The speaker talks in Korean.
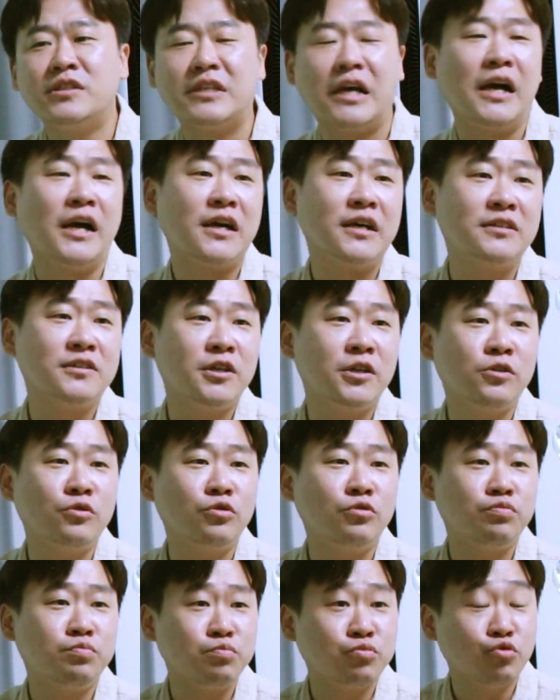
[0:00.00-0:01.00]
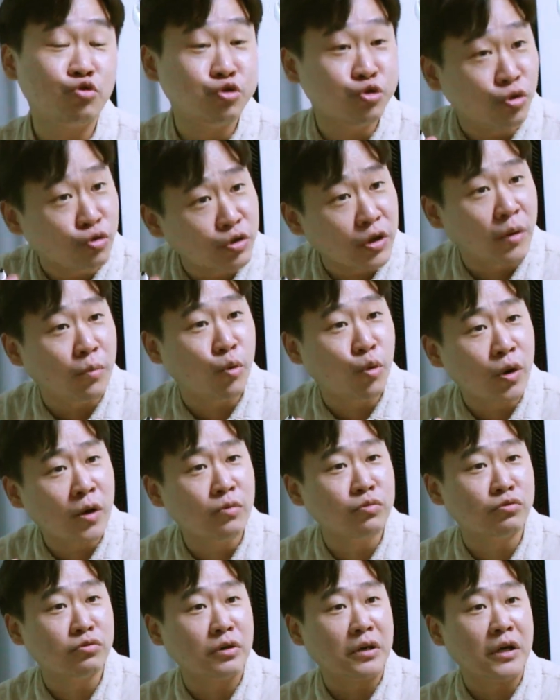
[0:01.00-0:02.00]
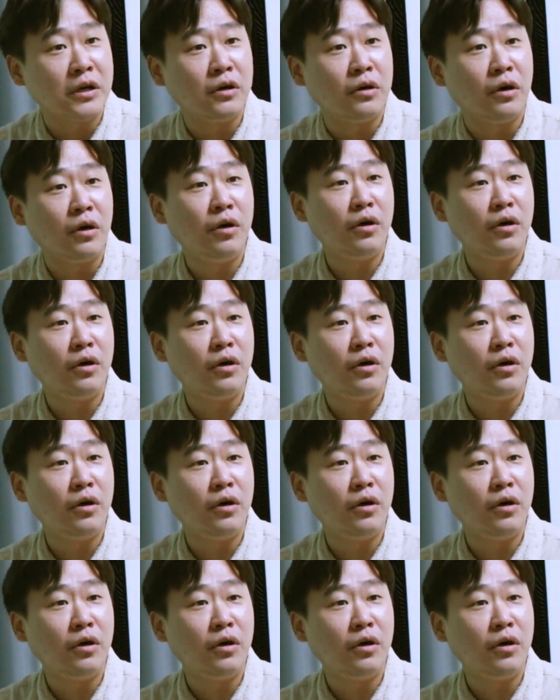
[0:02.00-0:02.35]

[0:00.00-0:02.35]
장악한 세력을 주로 우리가 뭐라고 부를까요?